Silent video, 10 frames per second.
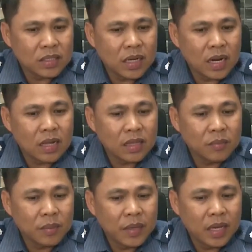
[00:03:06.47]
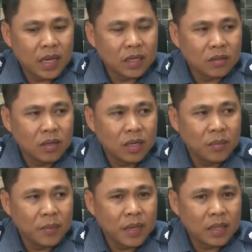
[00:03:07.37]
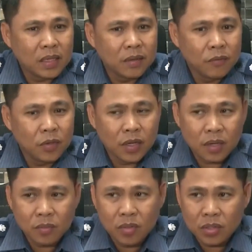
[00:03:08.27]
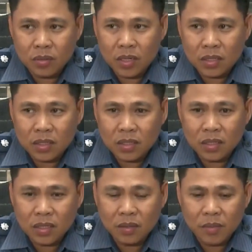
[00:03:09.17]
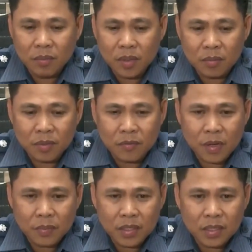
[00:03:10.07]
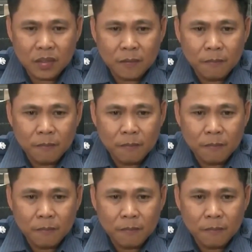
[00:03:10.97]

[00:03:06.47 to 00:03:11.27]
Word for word: Huwag na sana natin pabayaan kung alam naman natin na vulnerable yung ating uh, member of the family.